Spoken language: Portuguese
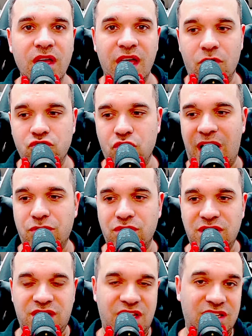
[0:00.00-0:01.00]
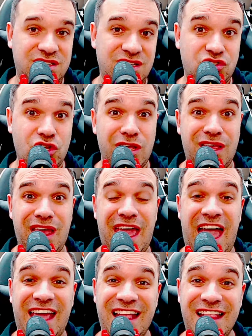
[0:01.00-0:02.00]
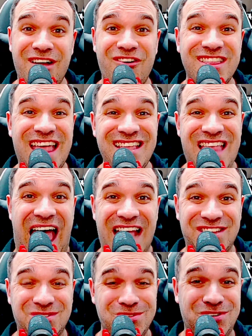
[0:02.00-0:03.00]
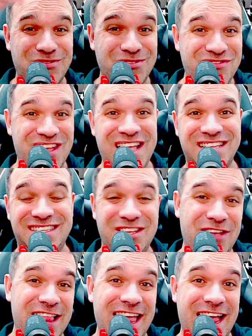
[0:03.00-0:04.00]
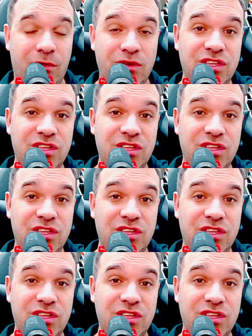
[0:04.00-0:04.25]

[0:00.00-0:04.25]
É um jogador interessante, só que é aquele negócio da idade. Continua envelhecendo o elenco.